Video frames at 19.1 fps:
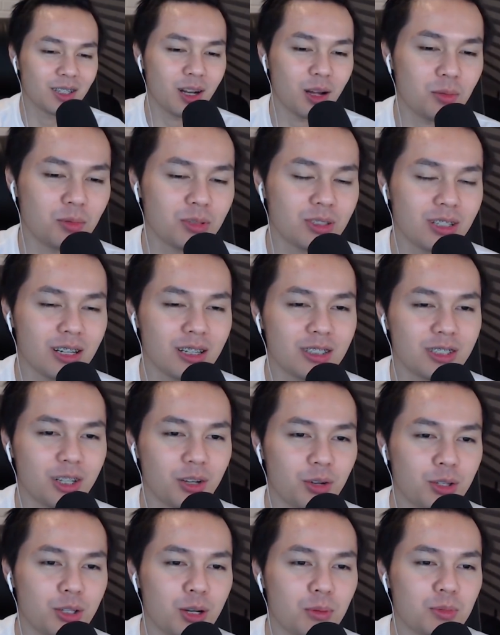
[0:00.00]
Kenapa sekarang
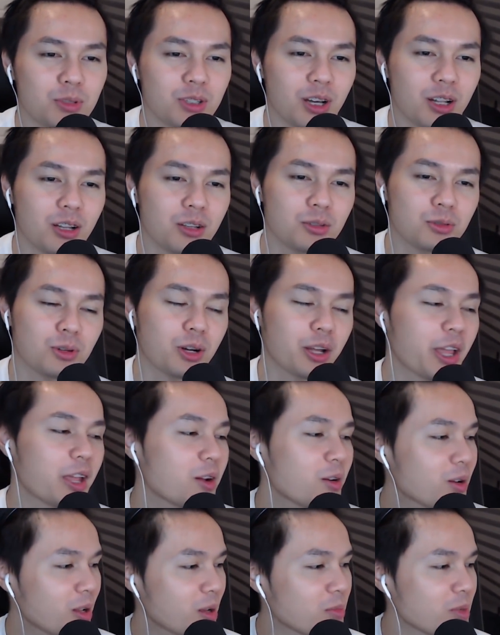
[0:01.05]
cewek zaman sekarang yang suka
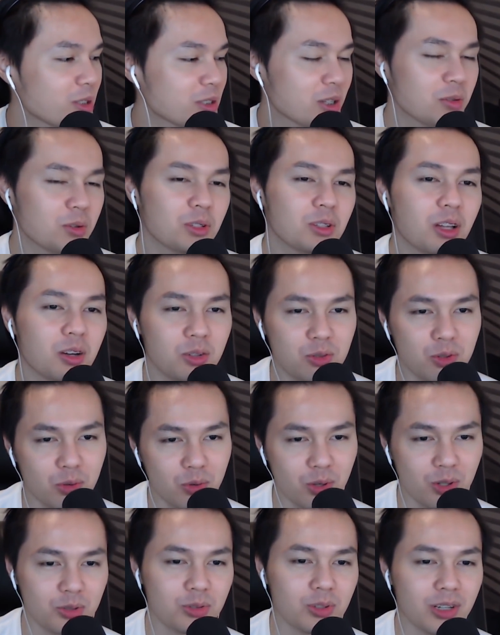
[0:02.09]
ngengkol ya? Biasanya gue tahu
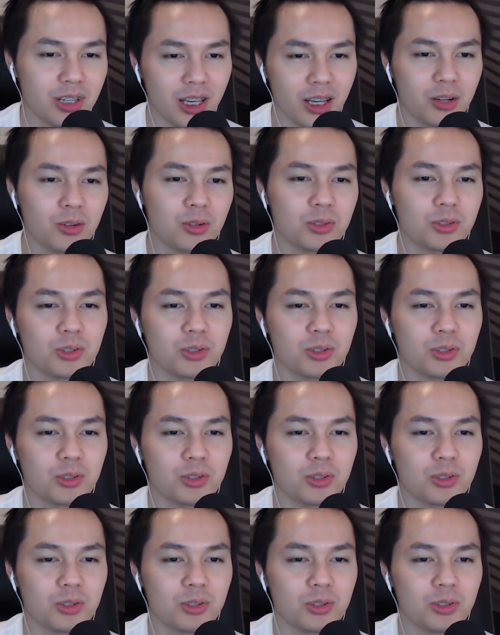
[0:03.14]
cowok yang suka ngengkol,